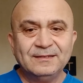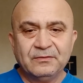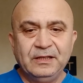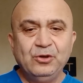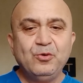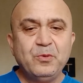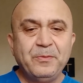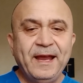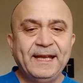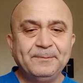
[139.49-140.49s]
Videomu
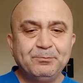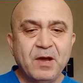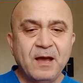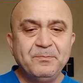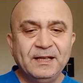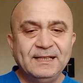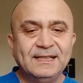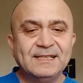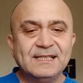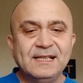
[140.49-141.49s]
beğenip
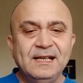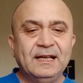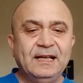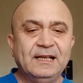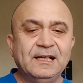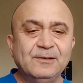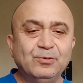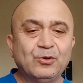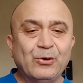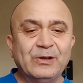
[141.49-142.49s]
beğenmediğinizi ilgili
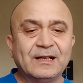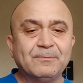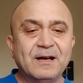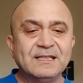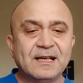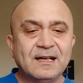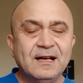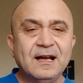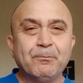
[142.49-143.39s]
butonlara basarak